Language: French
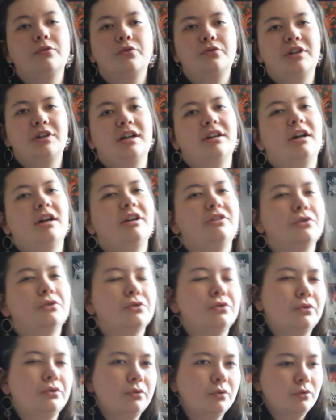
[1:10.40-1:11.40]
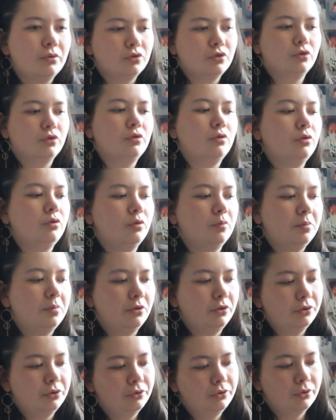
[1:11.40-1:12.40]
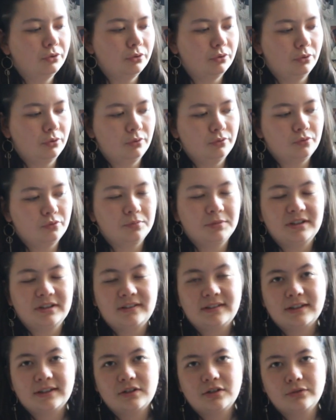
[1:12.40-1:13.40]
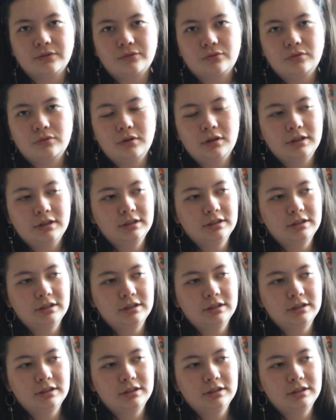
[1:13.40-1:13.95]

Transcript: Il faut faire attention au genre de, plantes que vous mettez chez vous.